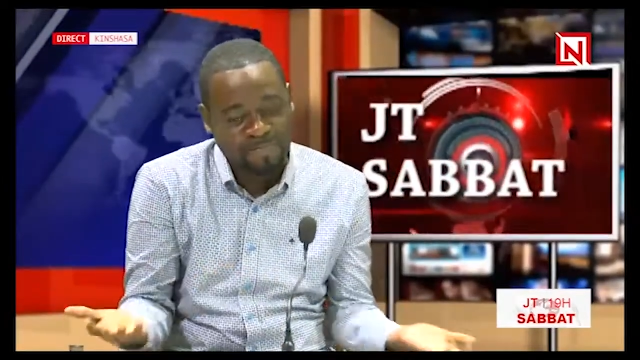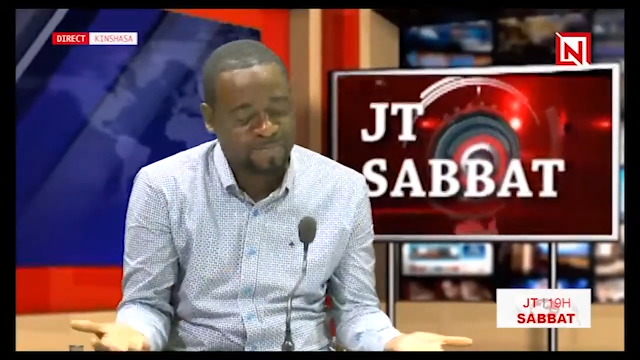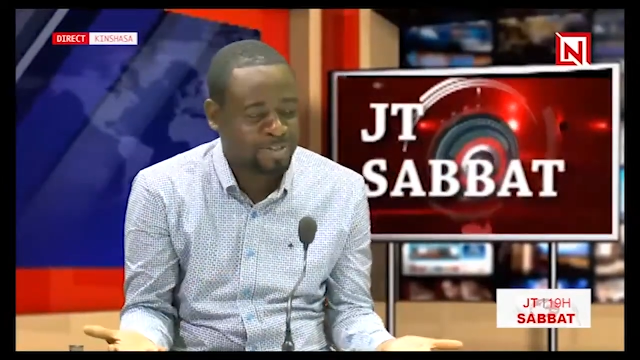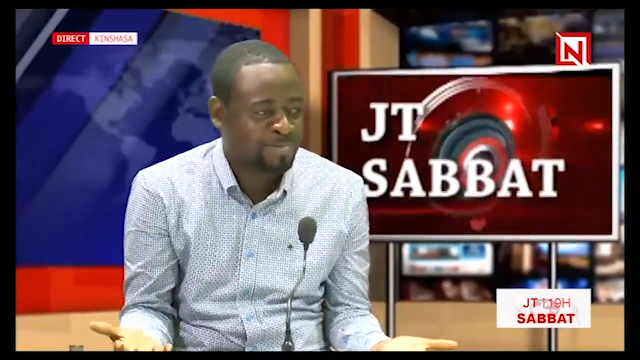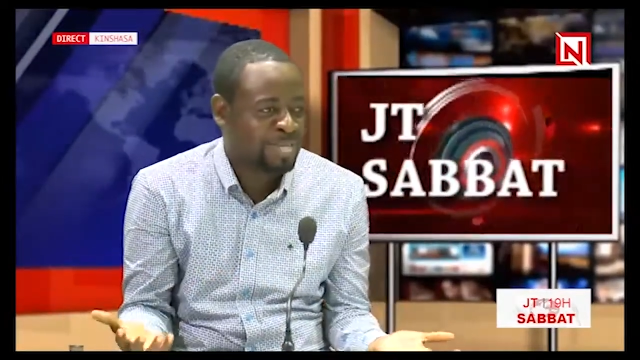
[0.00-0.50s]

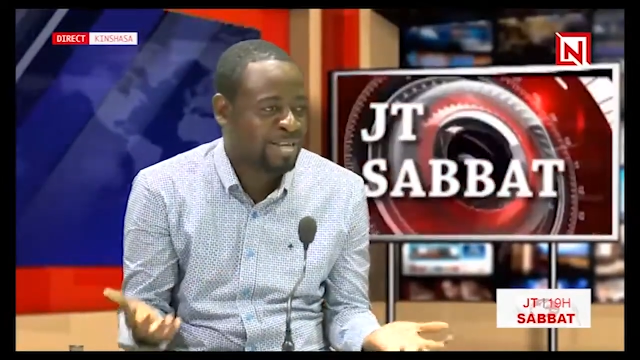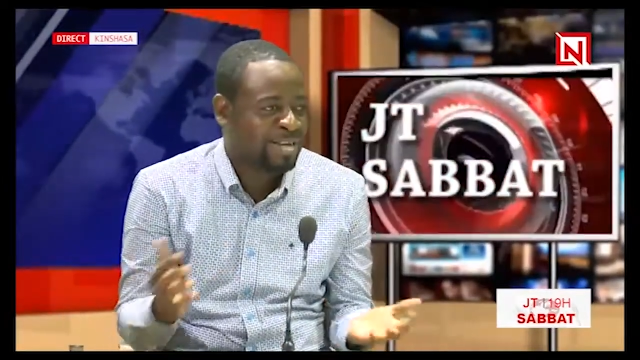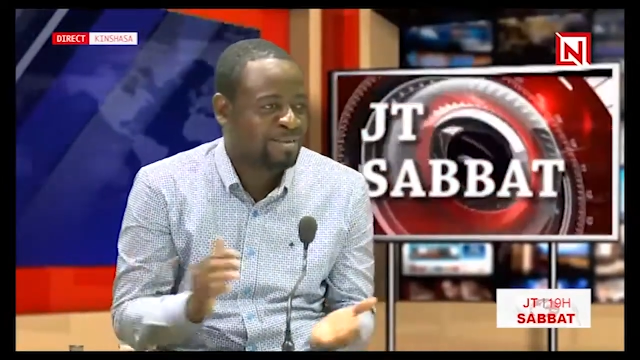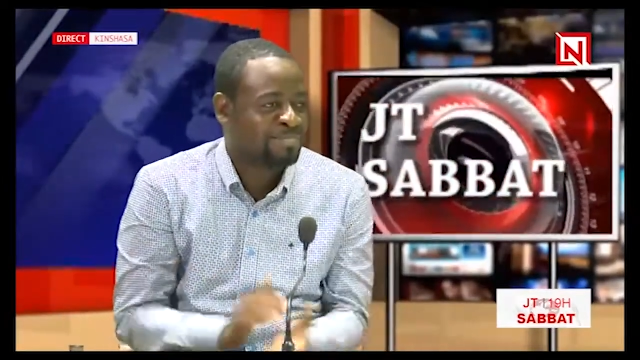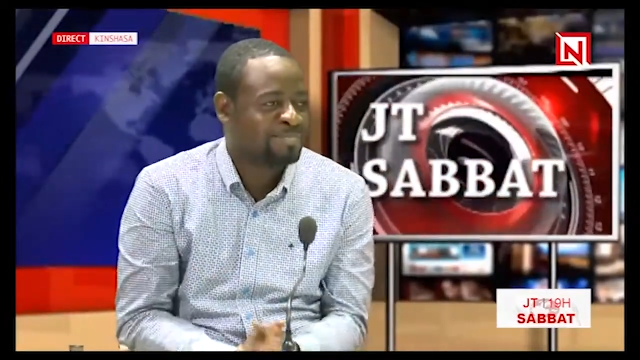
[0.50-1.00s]
c'est
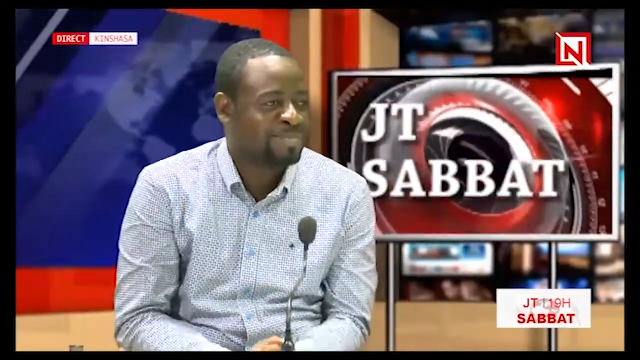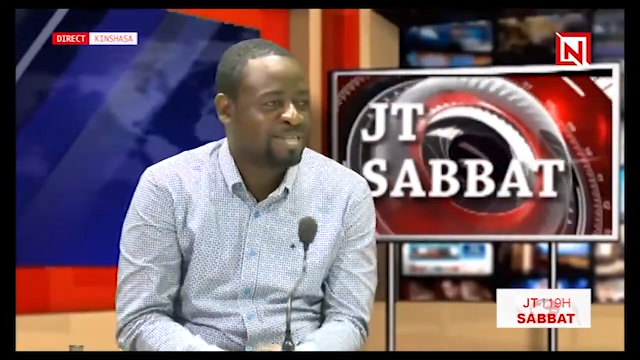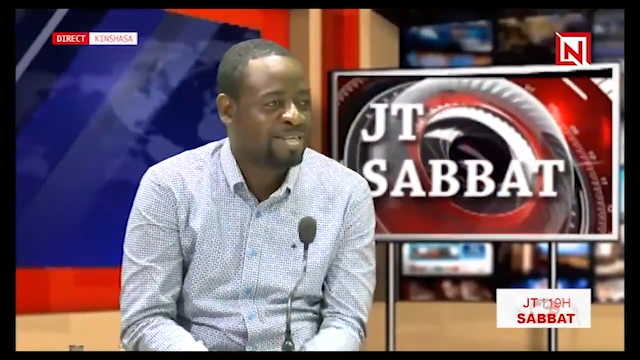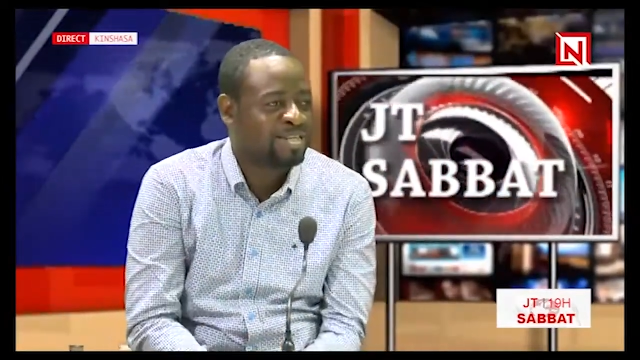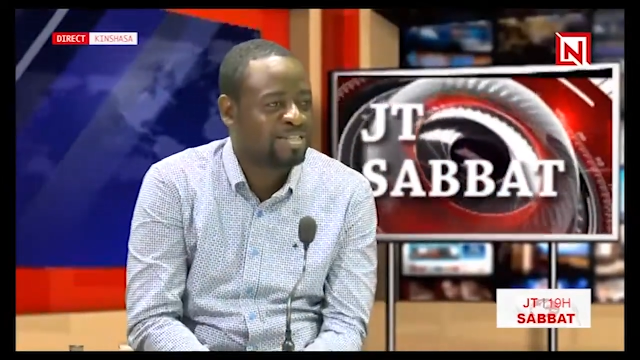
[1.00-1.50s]
bien,
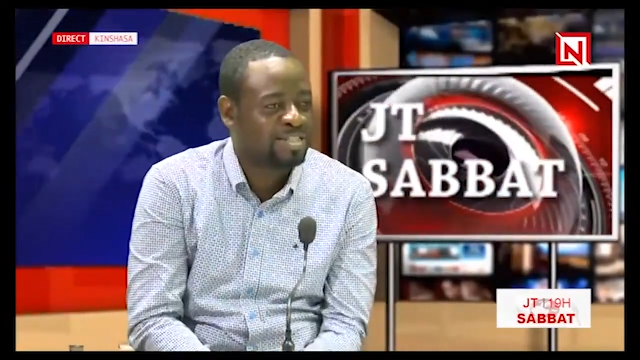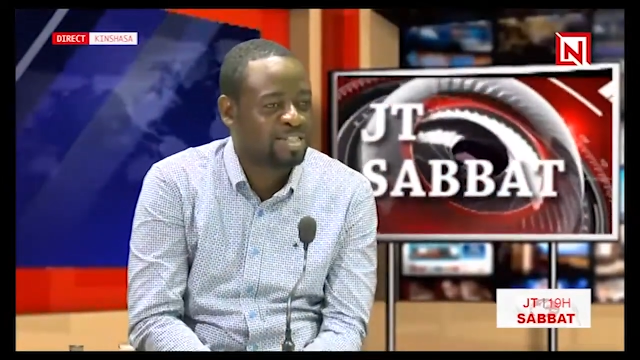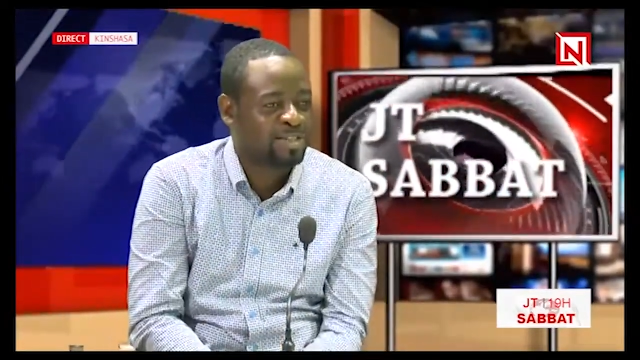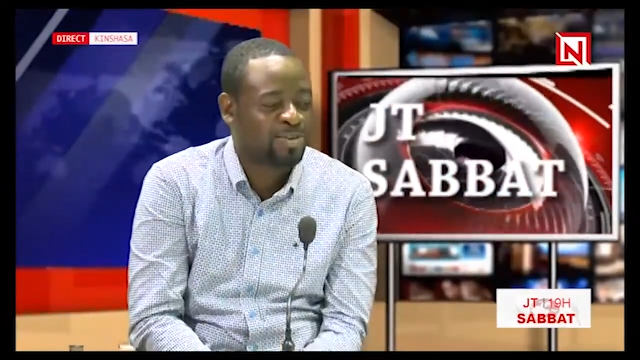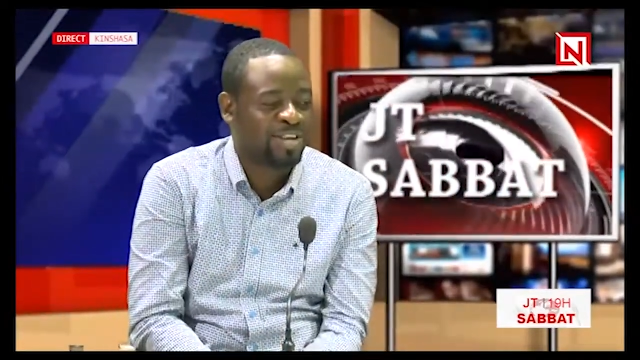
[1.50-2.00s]
mais
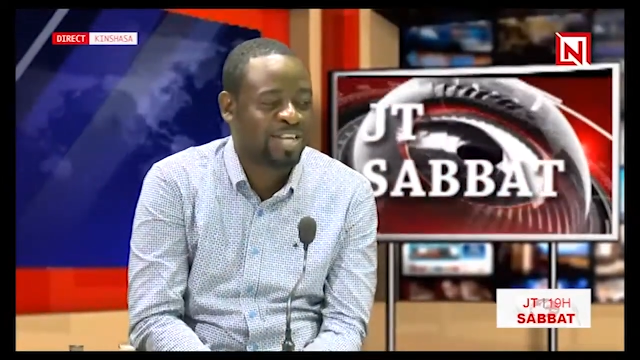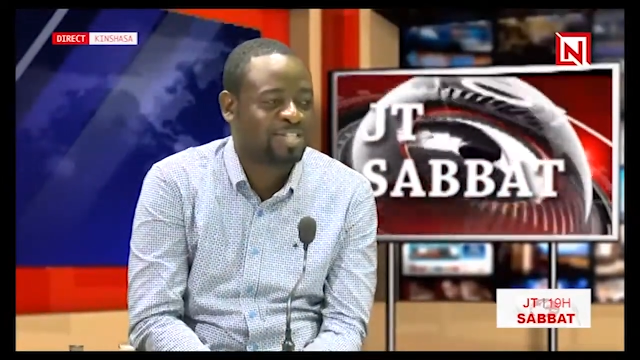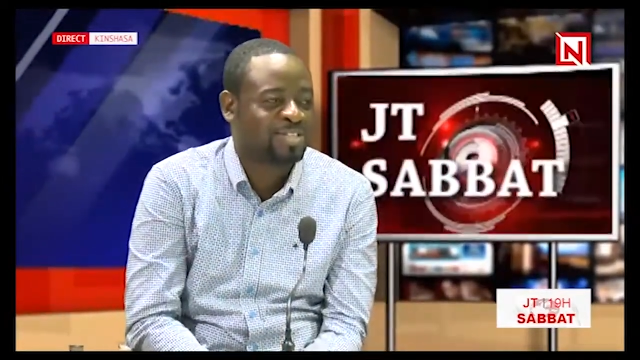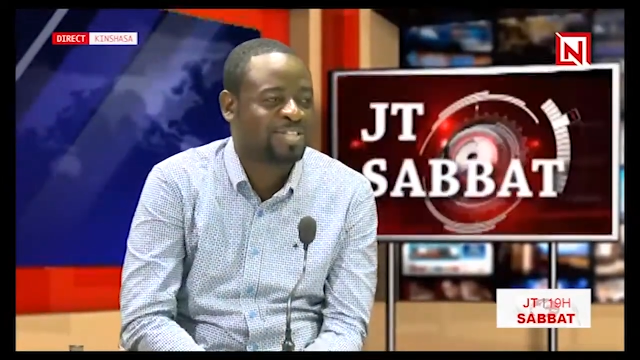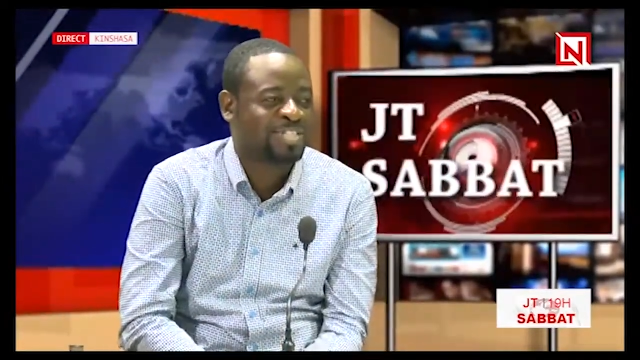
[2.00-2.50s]
s'ils sont
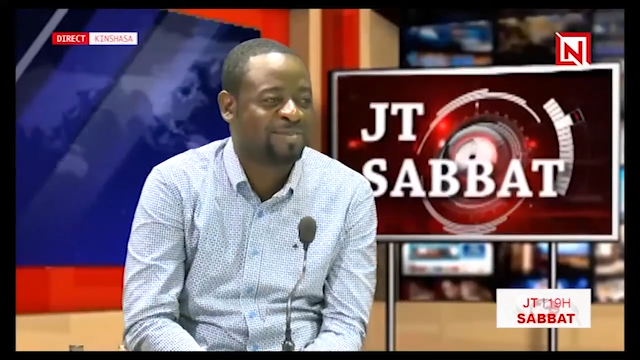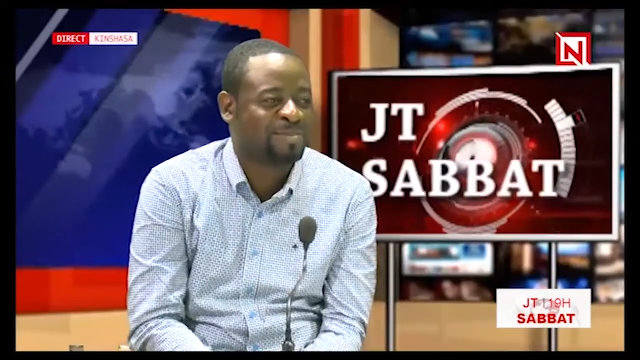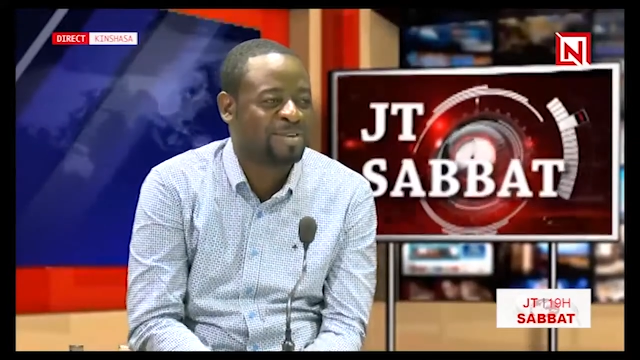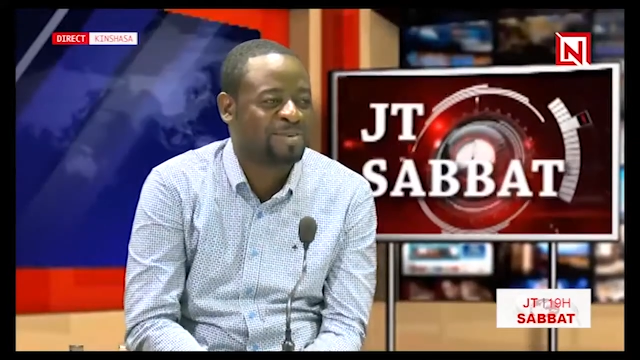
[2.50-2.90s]
chrétiens, c'est mieux.